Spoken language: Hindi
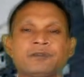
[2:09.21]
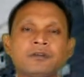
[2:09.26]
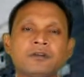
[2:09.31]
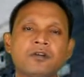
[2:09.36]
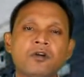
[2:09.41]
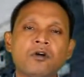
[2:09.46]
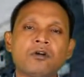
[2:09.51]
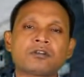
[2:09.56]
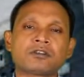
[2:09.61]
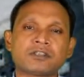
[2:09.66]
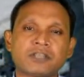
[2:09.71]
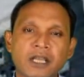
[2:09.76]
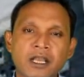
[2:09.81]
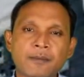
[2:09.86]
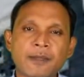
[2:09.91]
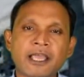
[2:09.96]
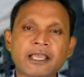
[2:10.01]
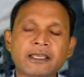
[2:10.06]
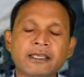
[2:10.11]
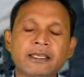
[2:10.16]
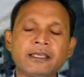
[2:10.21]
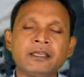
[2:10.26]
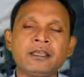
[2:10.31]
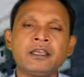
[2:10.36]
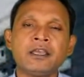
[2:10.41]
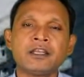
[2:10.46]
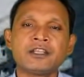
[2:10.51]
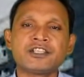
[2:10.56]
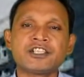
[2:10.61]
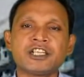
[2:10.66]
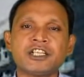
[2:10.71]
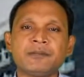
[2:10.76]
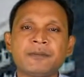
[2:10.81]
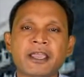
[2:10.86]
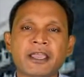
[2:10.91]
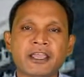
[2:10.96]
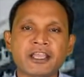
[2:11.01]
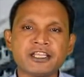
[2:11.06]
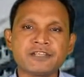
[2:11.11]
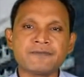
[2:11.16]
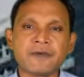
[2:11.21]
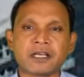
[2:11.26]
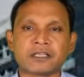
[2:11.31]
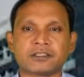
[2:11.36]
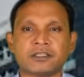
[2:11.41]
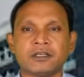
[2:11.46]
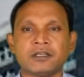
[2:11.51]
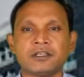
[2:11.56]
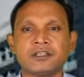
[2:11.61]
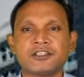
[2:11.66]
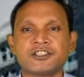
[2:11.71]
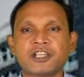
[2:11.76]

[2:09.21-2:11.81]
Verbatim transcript: गौरतलब है कि चीन में इस वक्त